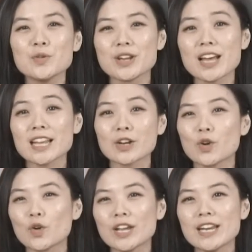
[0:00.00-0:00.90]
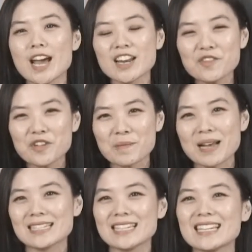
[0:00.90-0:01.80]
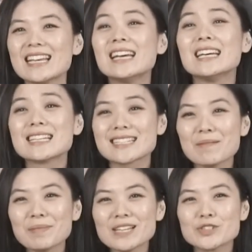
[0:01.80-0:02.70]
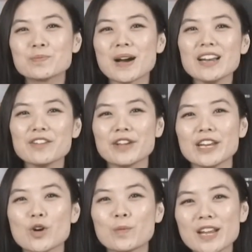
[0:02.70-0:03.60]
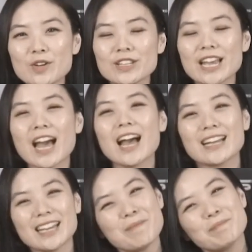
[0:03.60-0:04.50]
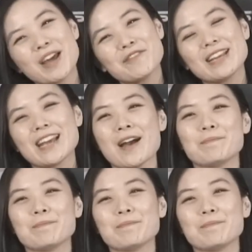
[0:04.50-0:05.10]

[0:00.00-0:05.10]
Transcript: dunia teknologi dan informasi. Sampai jumpa di video berikutnya. Keep leveling